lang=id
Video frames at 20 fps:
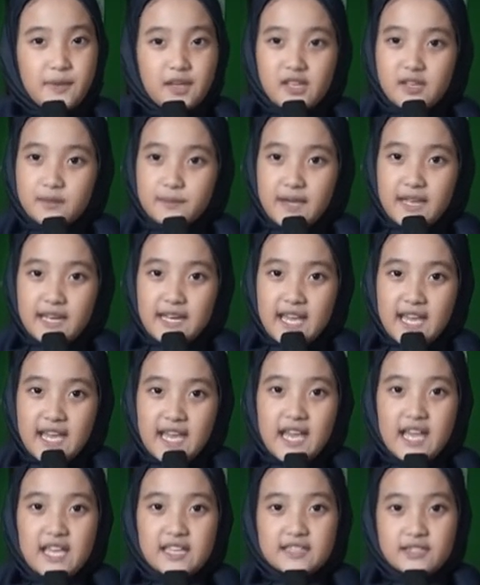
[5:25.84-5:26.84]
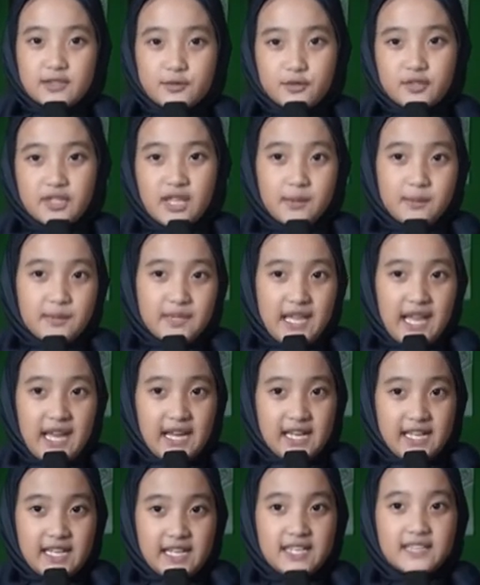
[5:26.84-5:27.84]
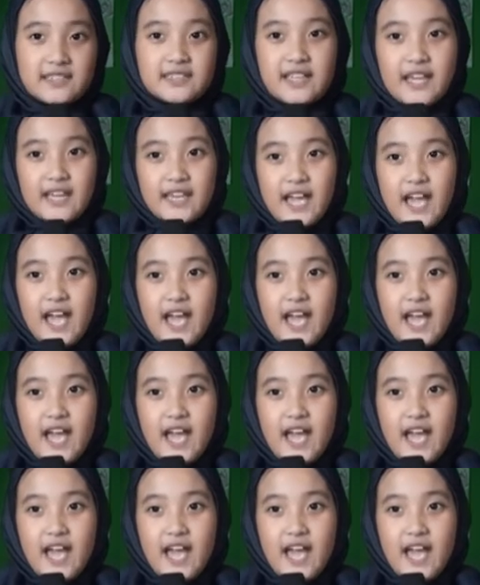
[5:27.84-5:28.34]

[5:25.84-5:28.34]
bagaimana? Seru dan menarik, saya